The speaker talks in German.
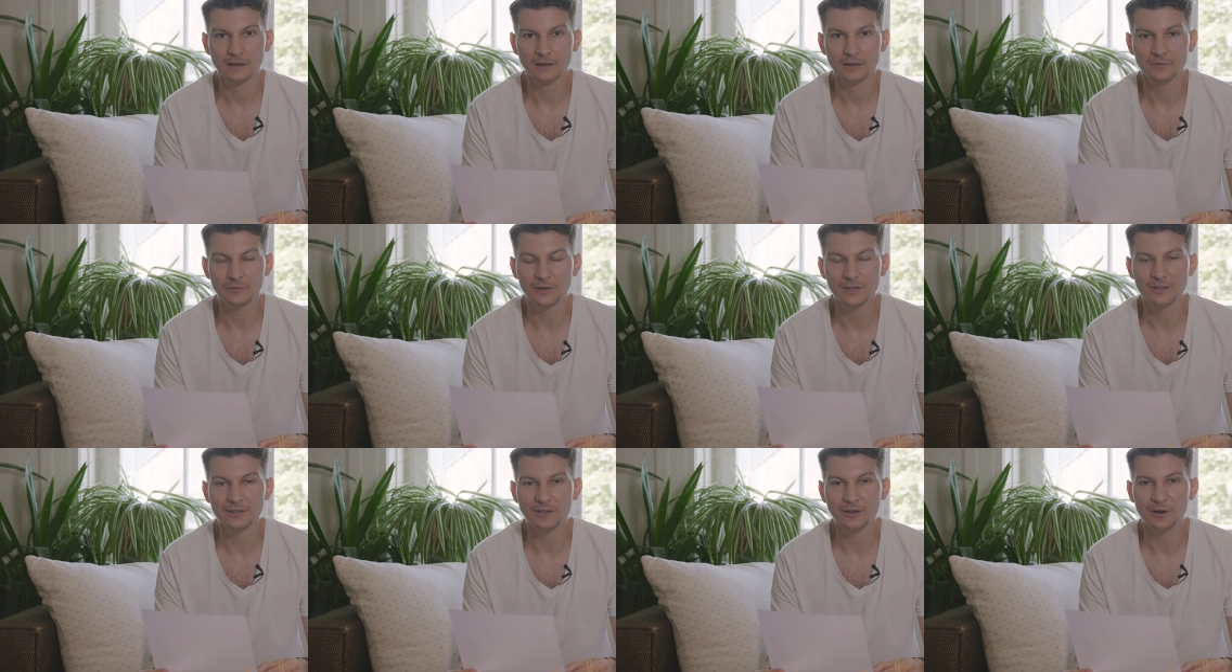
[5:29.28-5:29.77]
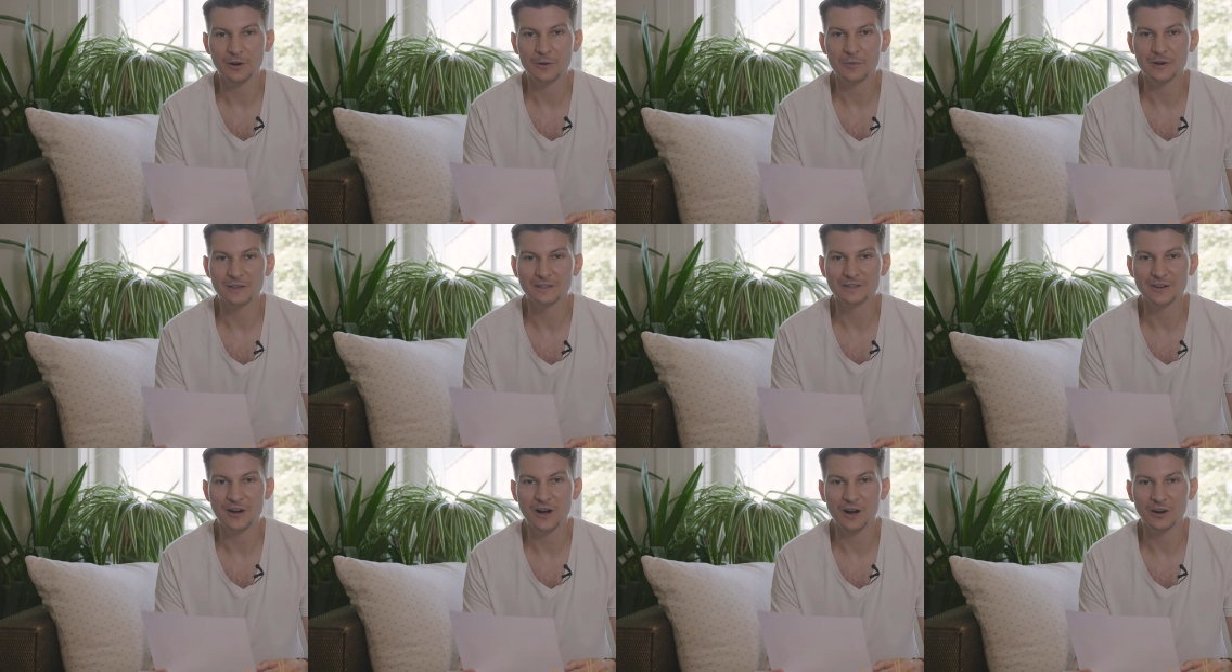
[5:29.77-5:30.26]
Ein weiterer
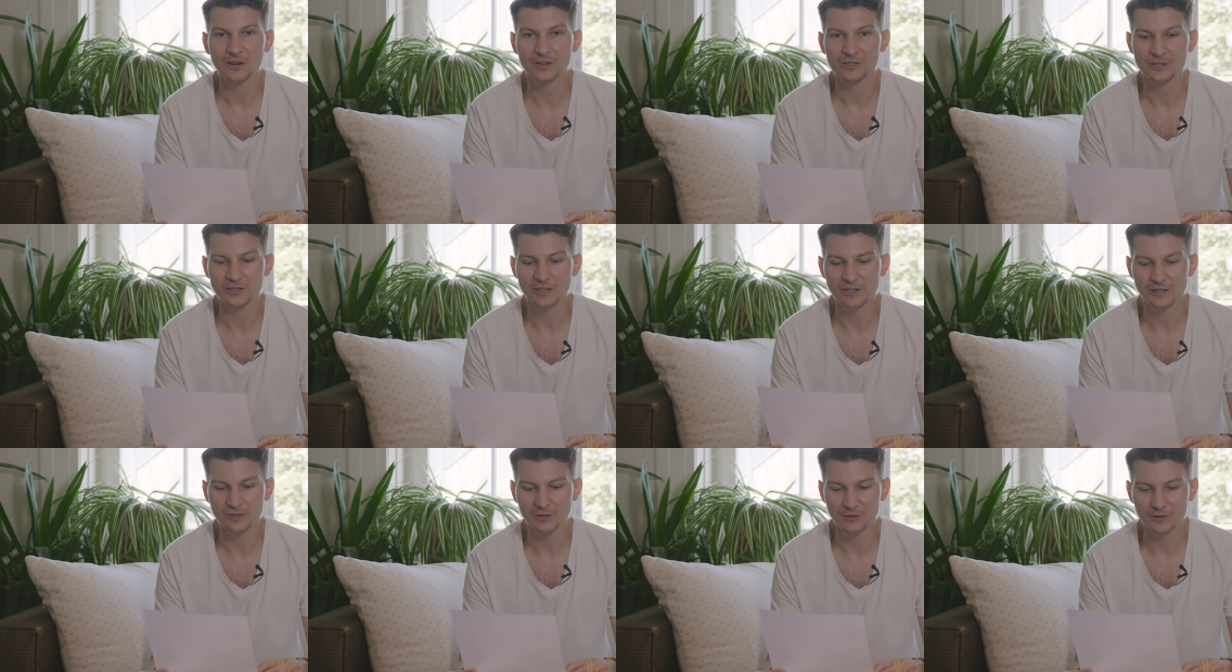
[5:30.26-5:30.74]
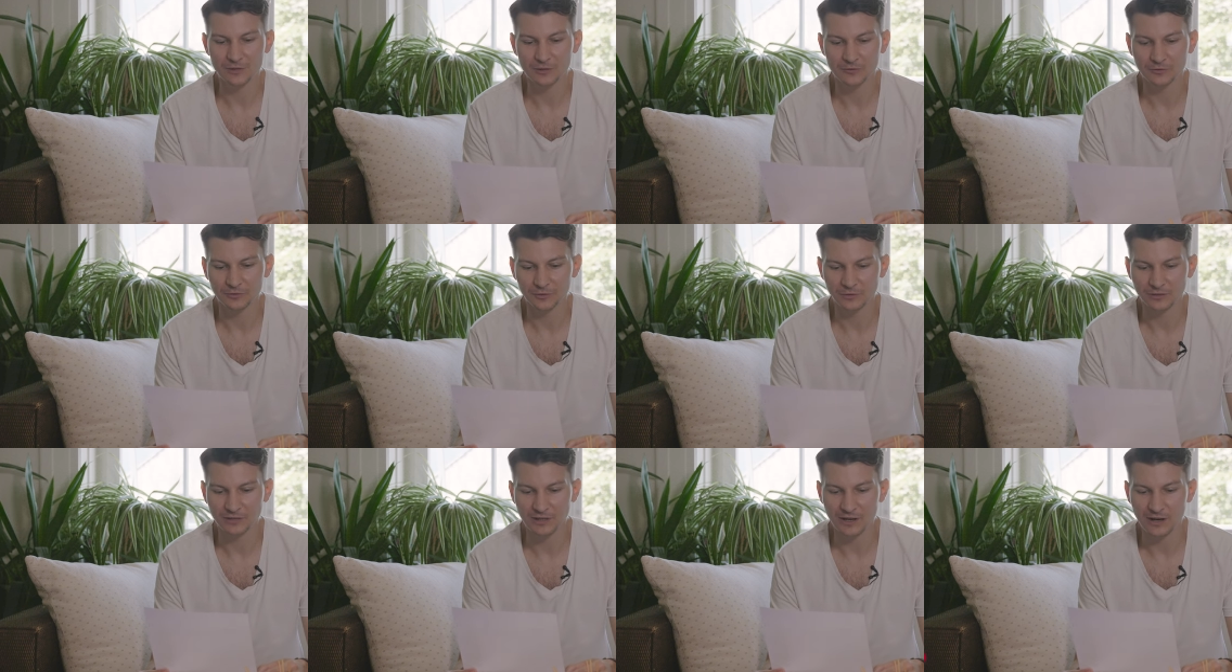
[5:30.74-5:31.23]
Kommentar ist
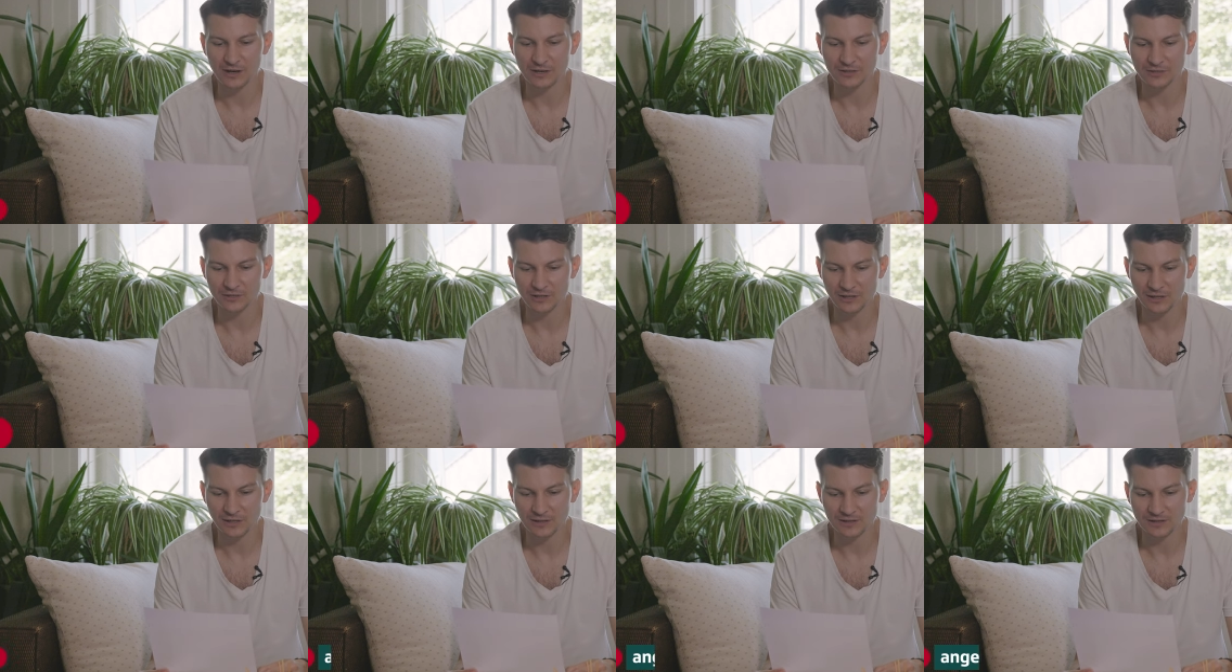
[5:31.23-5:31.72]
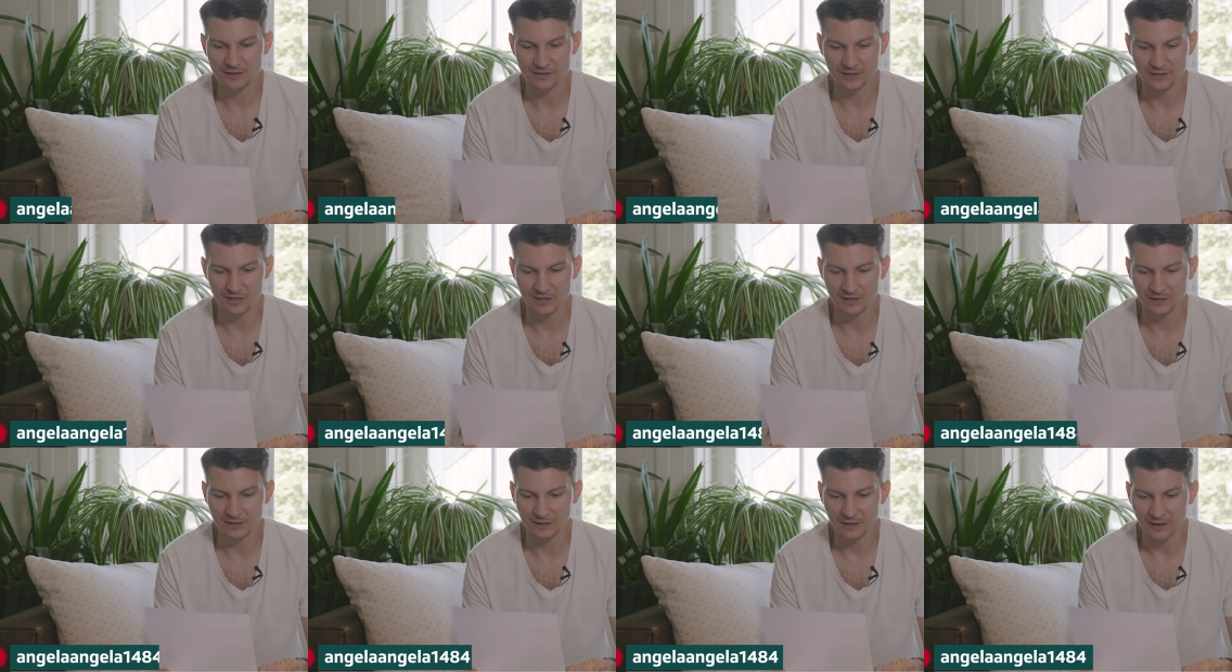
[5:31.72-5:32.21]
von der Angela
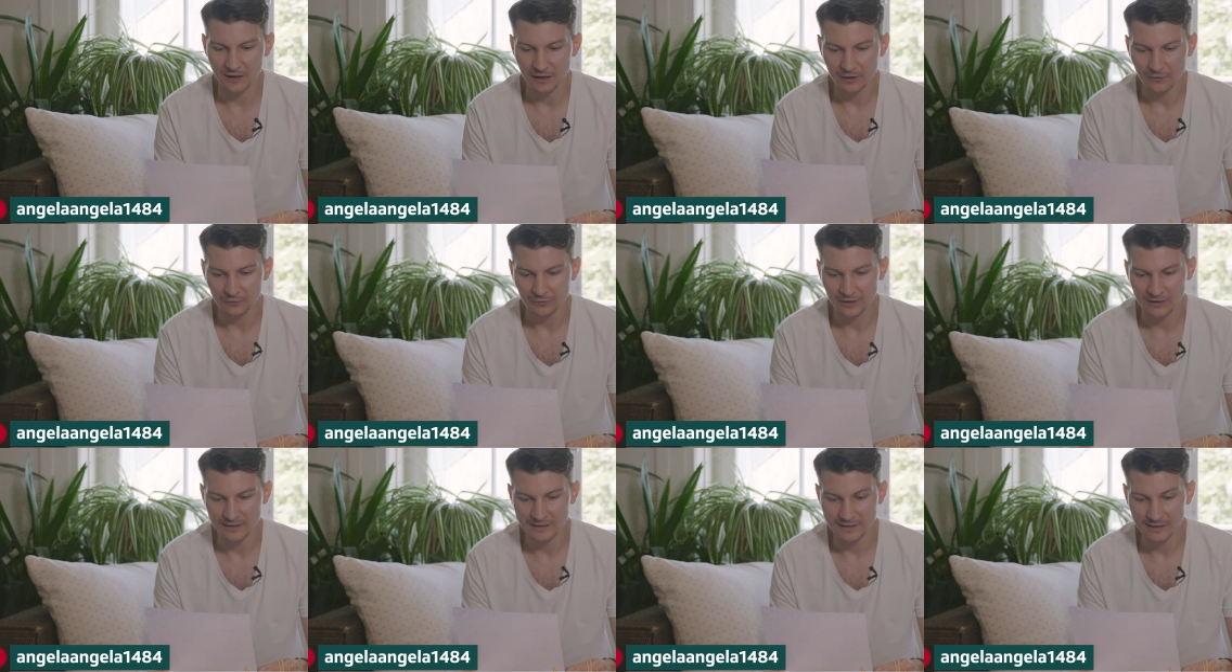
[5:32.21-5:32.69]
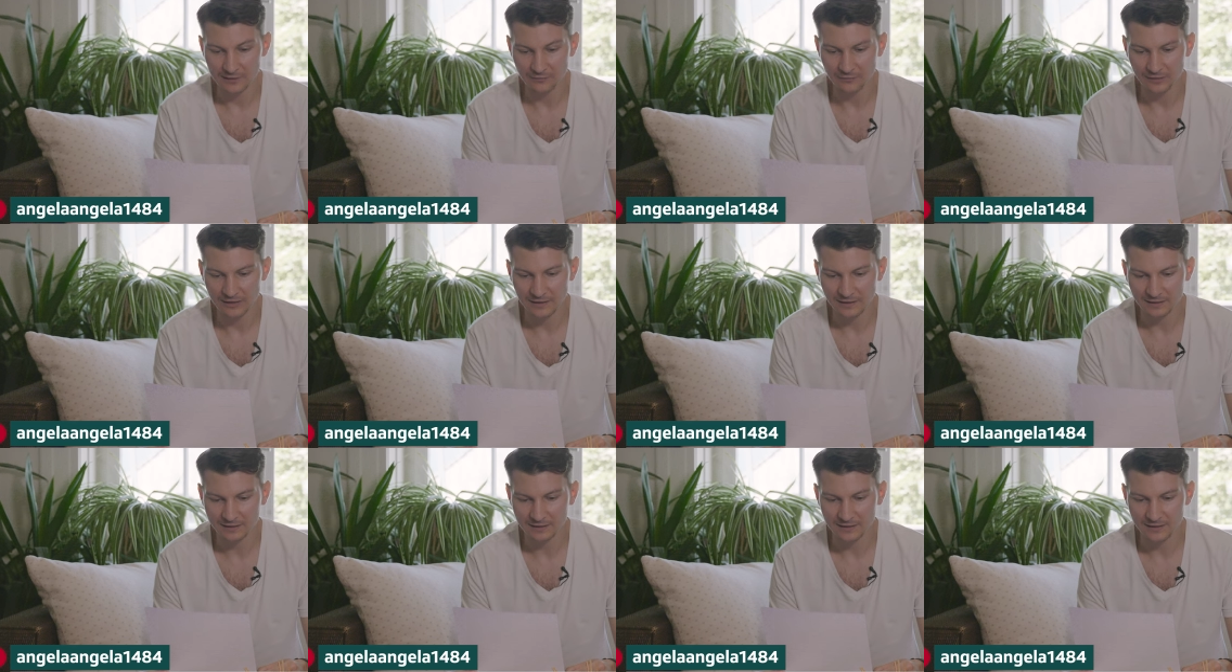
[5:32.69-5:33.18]
Angela
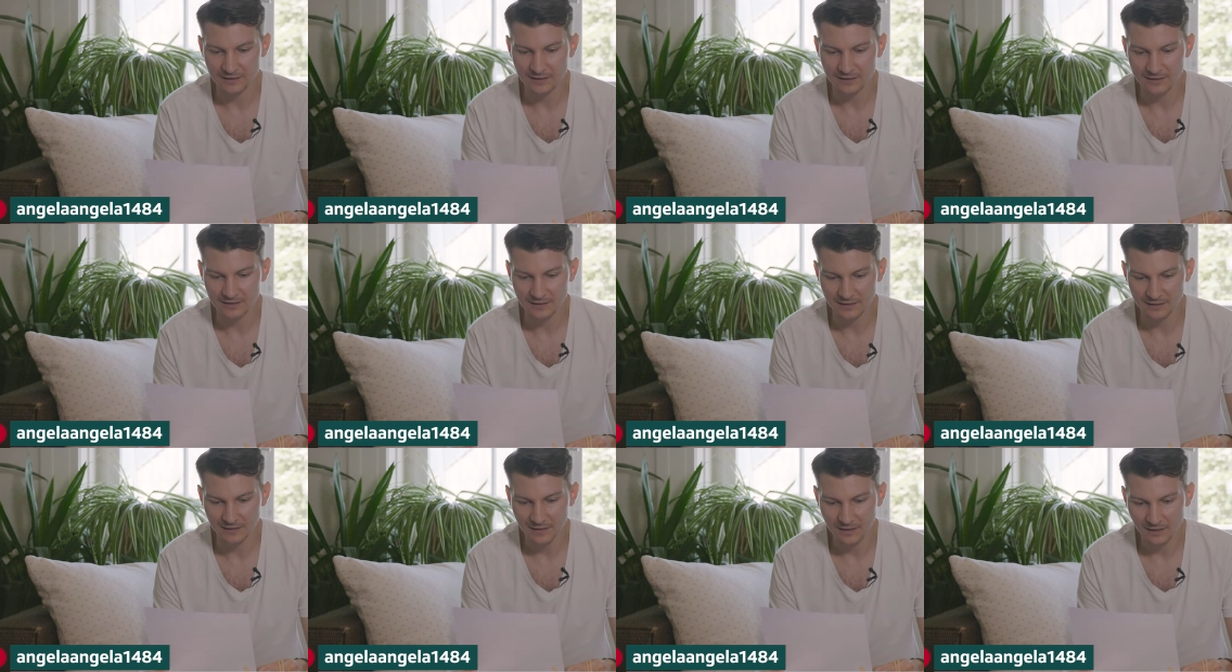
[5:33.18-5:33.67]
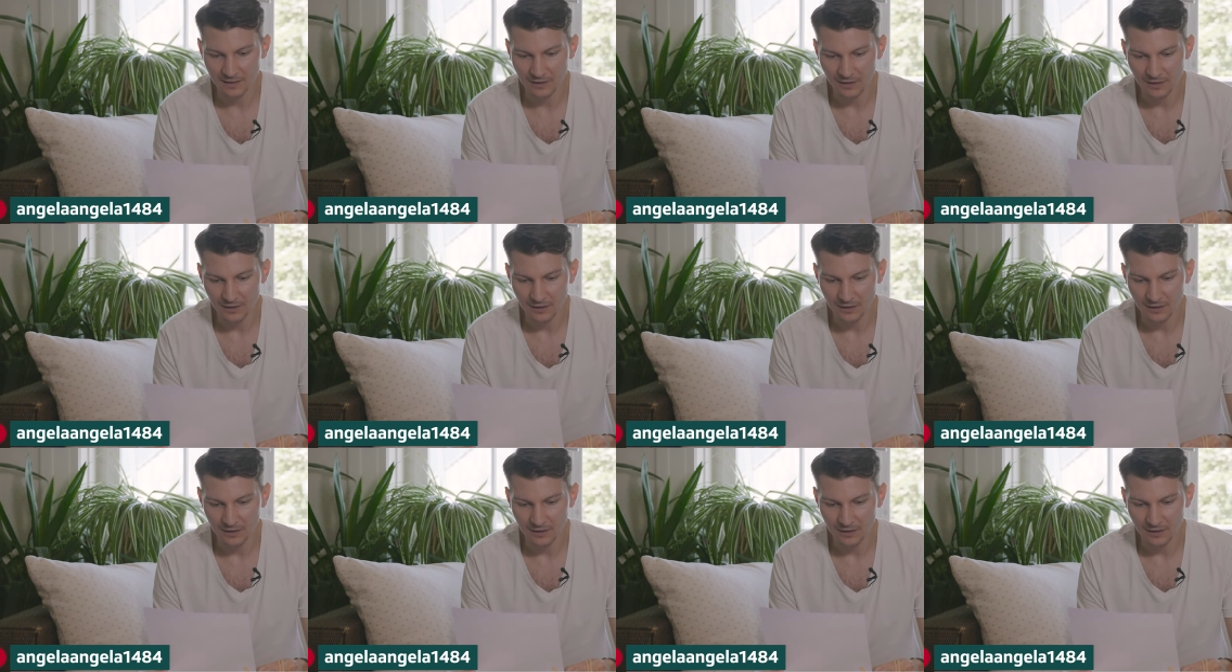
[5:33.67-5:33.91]
1484.